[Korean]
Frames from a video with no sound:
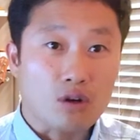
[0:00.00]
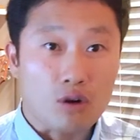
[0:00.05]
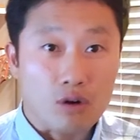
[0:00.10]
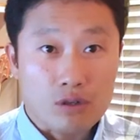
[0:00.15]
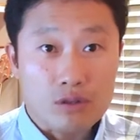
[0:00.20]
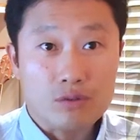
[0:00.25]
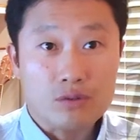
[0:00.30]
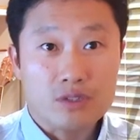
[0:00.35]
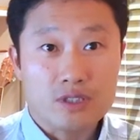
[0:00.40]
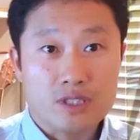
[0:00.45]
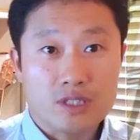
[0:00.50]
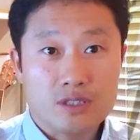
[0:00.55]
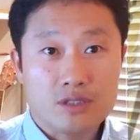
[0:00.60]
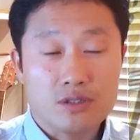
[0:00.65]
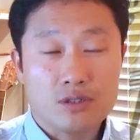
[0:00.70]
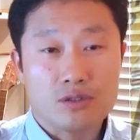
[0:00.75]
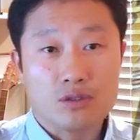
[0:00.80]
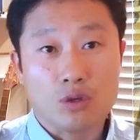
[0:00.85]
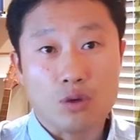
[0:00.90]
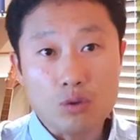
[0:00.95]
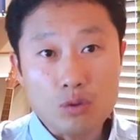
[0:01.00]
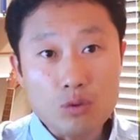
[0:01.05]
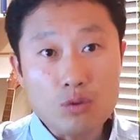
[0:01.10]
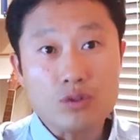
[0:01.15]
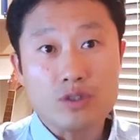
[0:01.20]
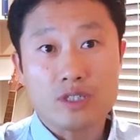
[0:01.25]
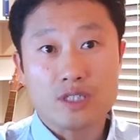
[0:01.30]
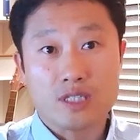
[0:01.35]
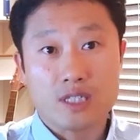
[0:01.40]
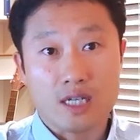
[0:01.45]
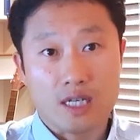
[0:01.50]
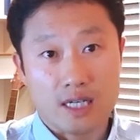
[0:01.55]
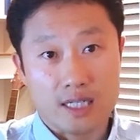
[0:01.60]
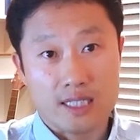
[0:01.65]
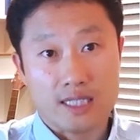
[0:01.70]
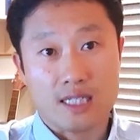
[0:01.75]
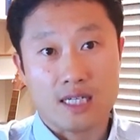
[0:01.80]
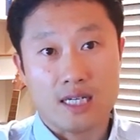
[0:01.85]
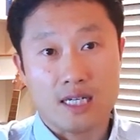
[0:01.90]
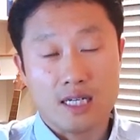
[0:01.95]
어려워지겠죠. 서로 그렇게
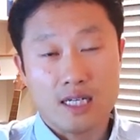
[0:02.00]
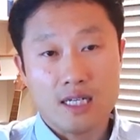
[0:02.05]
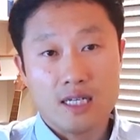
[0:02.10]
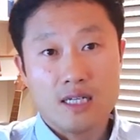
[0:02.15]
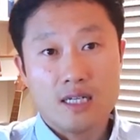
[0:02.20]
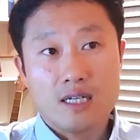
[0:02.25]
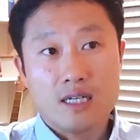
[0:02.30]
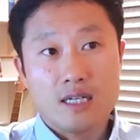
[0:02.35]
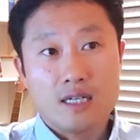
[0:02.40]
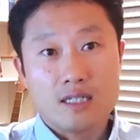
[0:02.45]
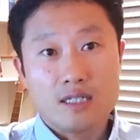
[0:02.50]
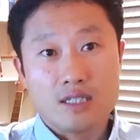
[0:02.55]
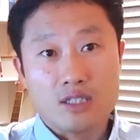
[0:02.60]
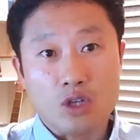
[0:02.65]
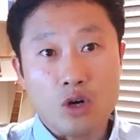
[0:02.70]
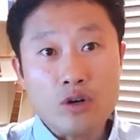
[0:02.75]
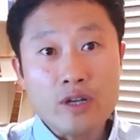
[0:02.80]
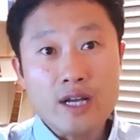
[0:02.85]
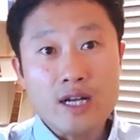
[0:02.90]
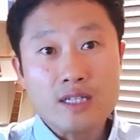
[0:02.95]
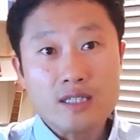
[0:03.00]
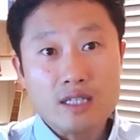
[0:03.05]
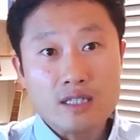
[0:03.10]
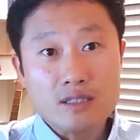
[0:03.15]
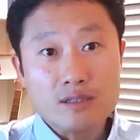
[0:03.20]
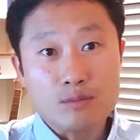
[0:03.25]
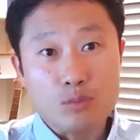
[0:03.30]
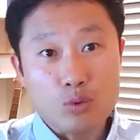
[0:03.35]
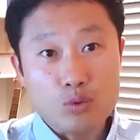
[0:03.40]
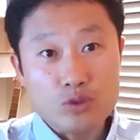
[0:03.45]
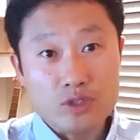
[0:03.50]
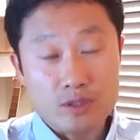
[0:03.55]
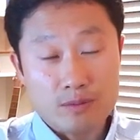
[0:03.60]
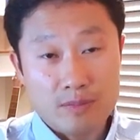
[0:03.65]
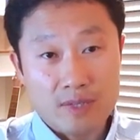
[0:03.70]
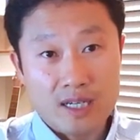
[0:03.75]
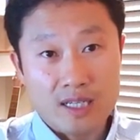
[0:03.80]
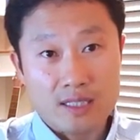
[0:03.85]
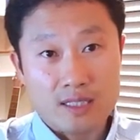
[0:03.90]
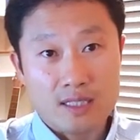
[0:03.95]
생각하니까. 연애할 때는
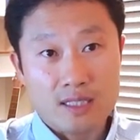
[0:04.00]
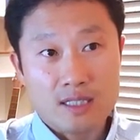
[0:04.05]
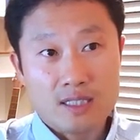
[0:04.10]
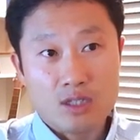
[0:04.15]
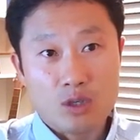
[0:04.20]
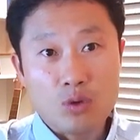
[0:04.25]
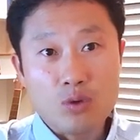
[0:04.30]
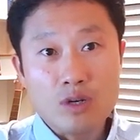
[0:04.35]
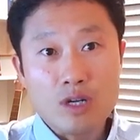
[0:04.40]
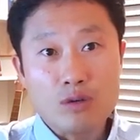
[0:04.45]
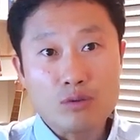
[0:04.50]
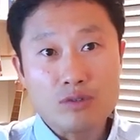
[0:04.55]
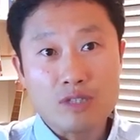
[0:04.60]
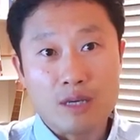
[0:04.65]
모르지만 결혼하고